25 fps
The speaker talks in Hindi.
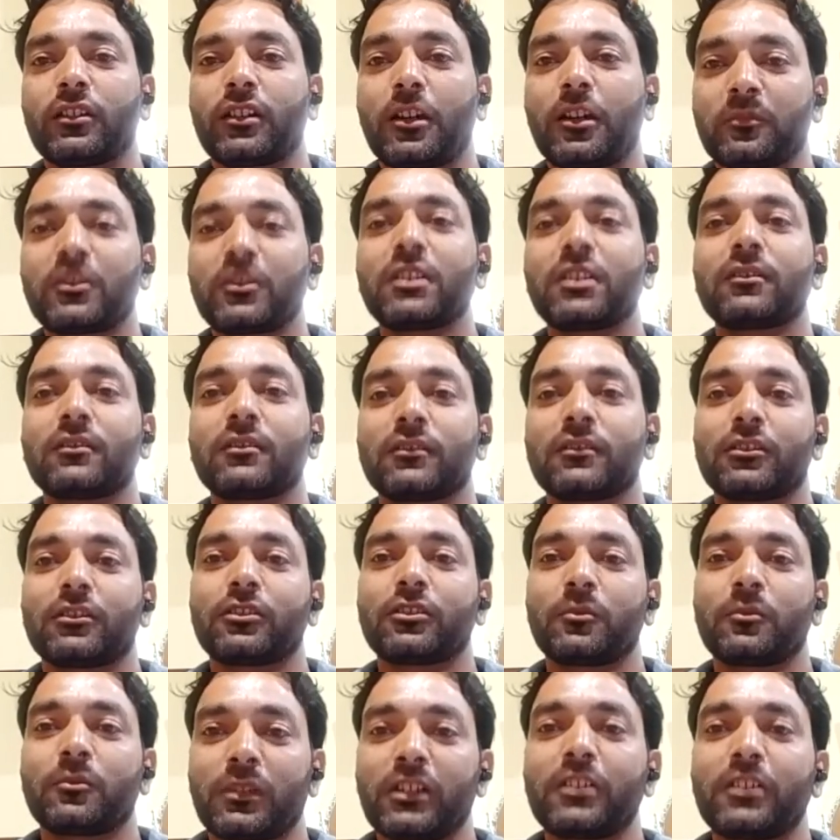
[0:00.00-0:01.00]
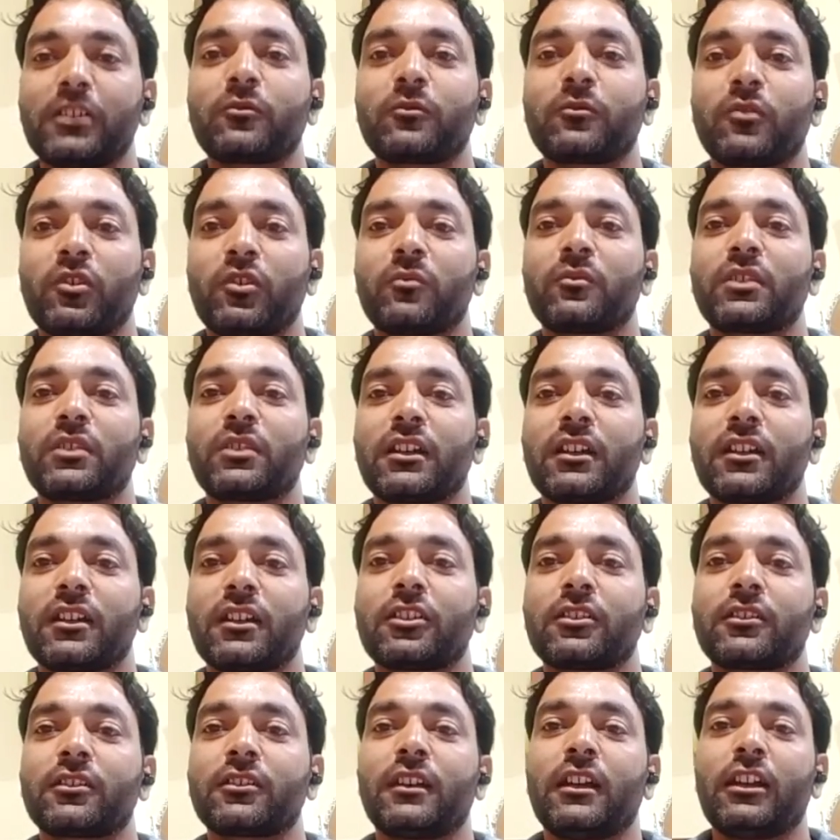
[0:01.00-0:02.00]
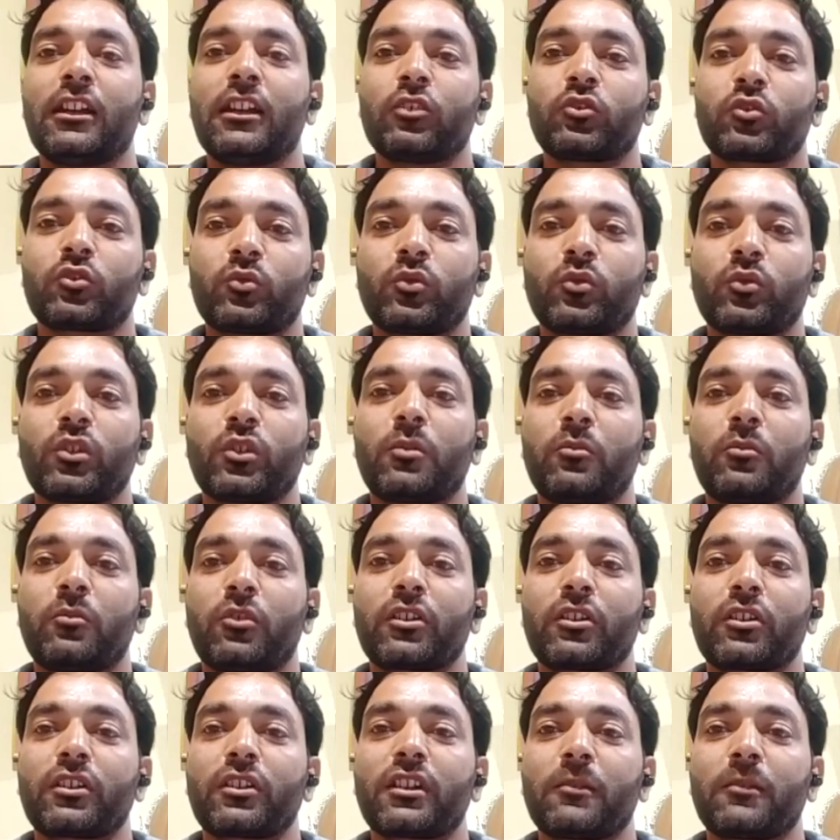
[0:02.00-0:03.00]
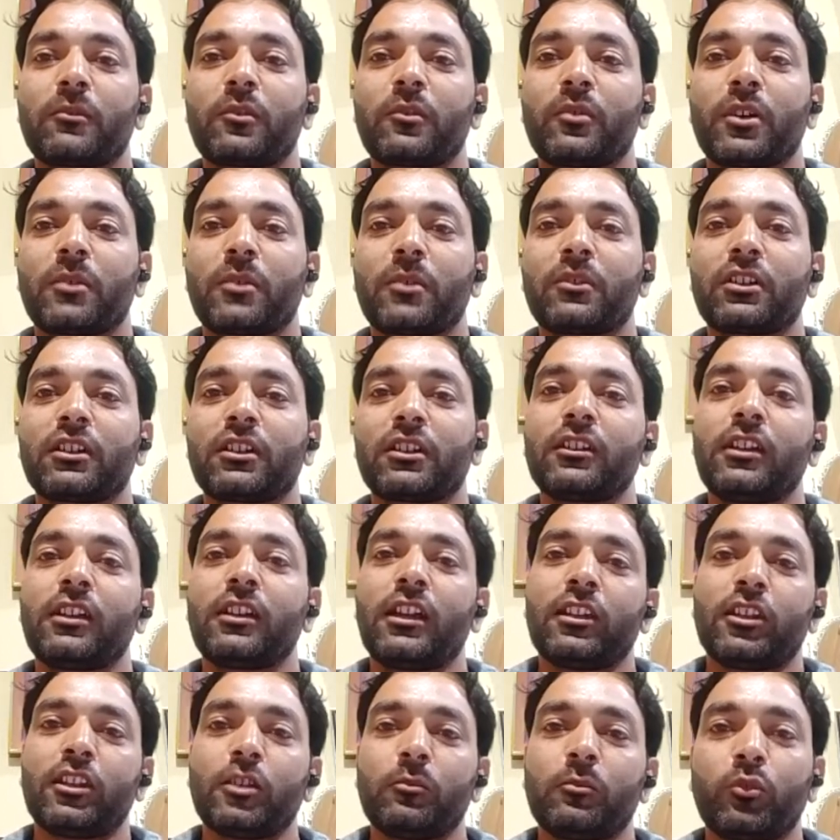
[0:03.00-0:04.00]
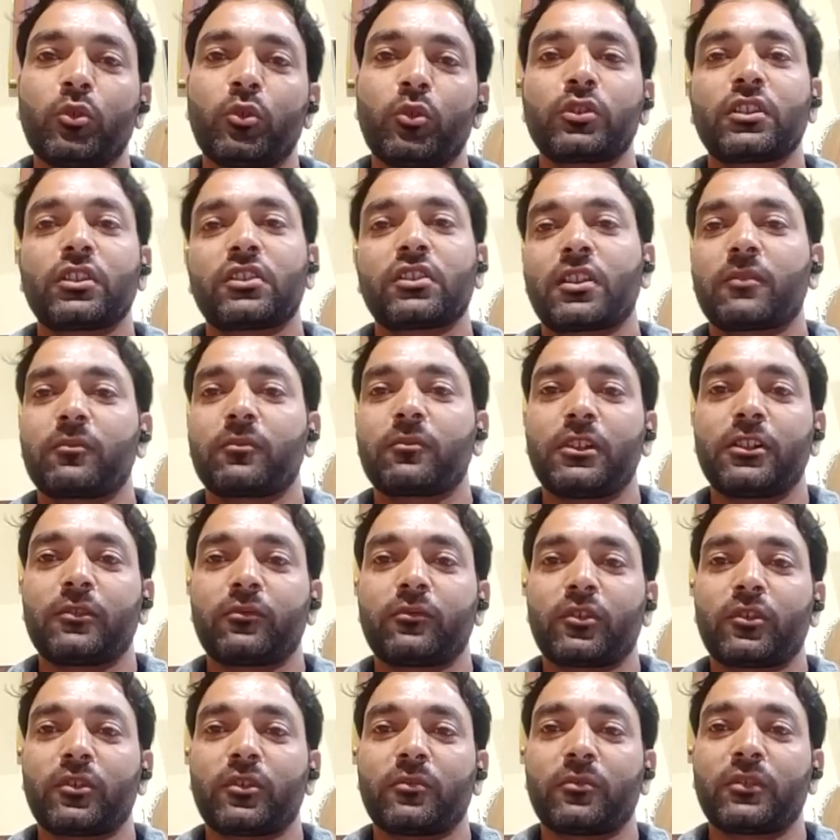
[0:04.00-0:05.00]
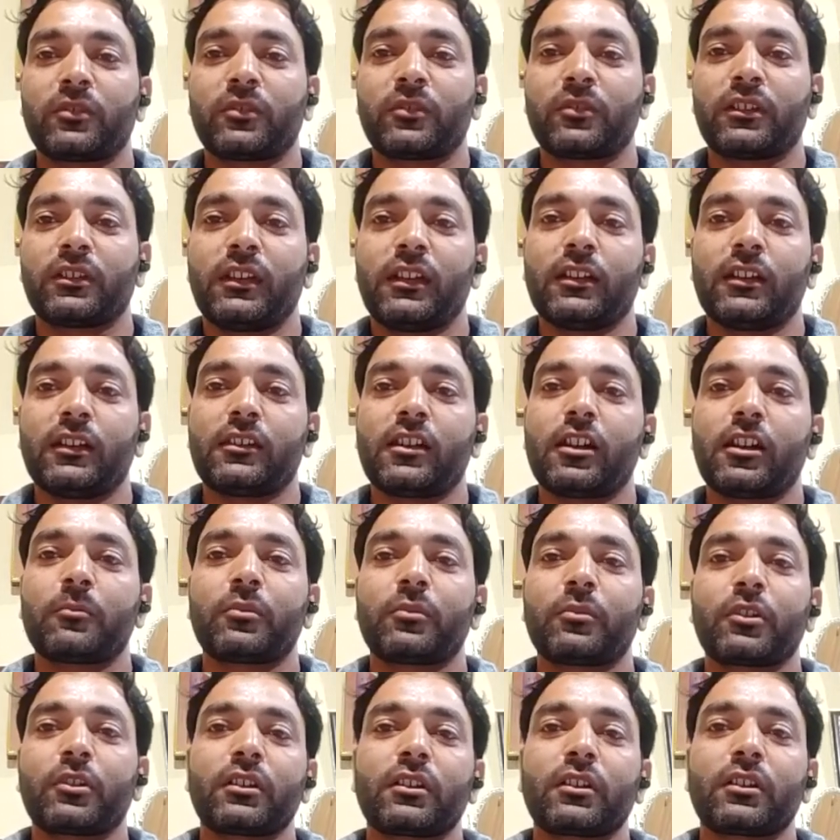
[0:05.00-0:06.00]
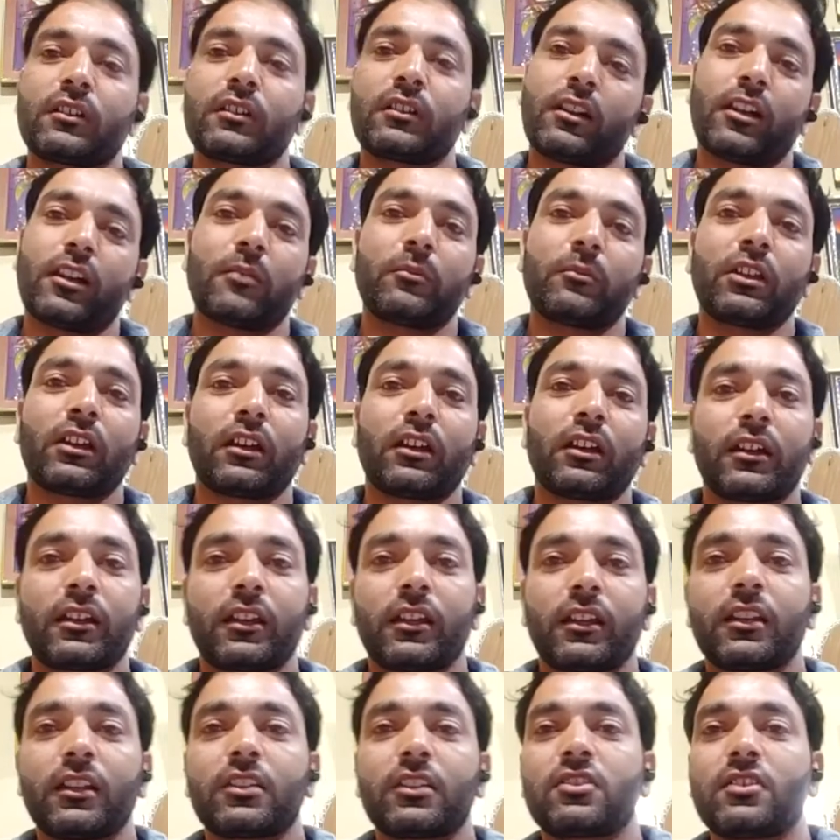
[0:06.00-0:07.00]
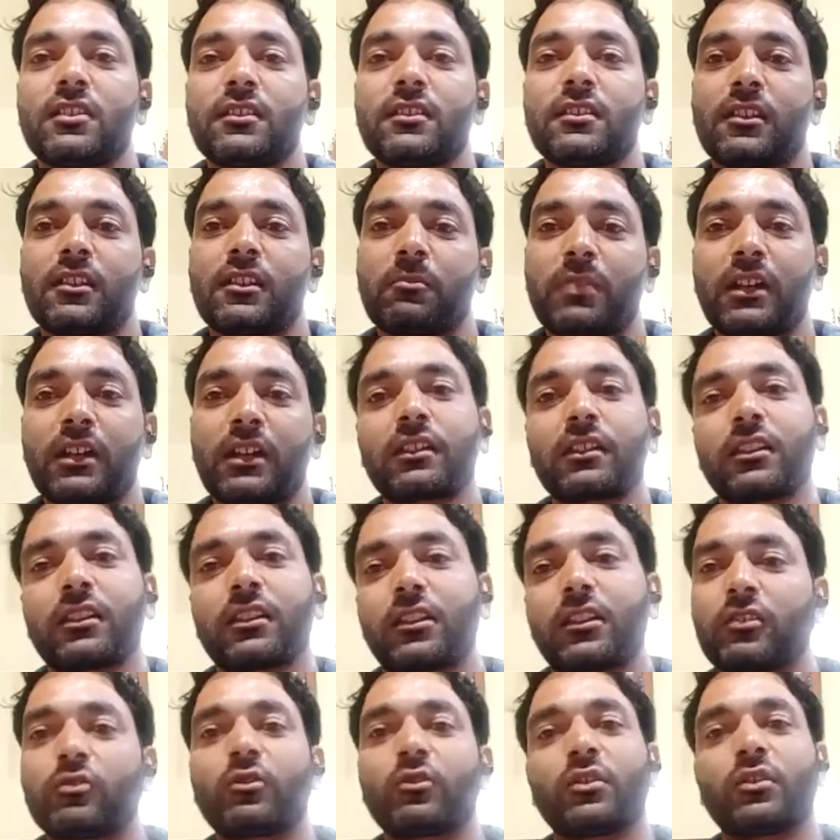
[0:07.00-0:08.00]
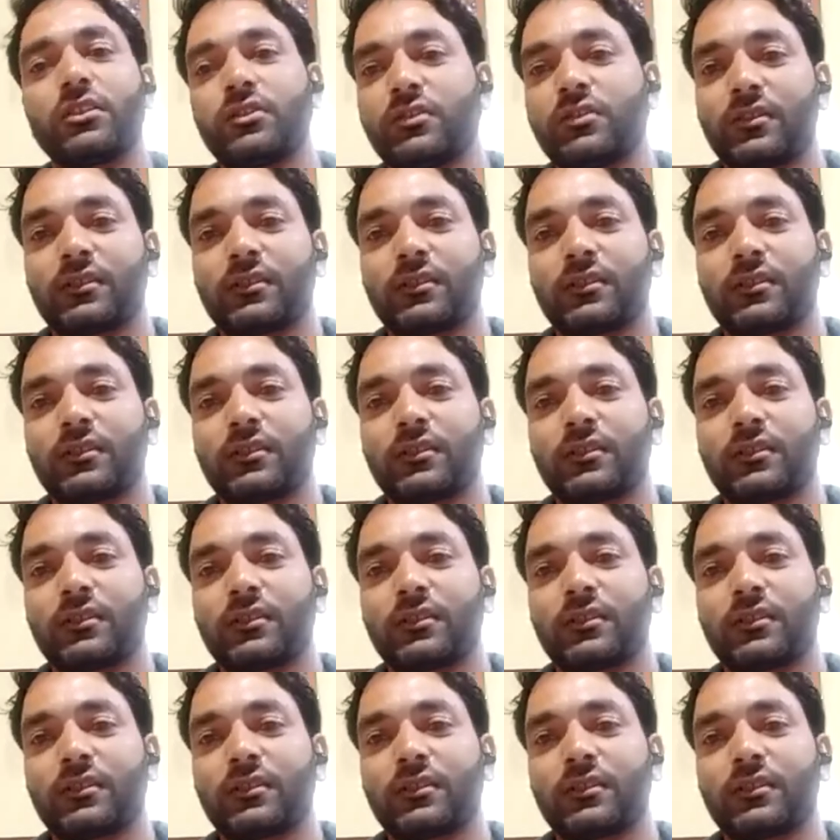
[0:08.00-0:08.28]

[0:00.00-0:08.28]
अपने प्लेटफॉर्म बनाया है स्कूल ऑफ मॉडर्न एपल फार्मिंग का ये बहुत अच्छा प्लेटफॉर्म है यहाँ पर हमें हर एक चीज की प्रैक्टिकल नॉलेज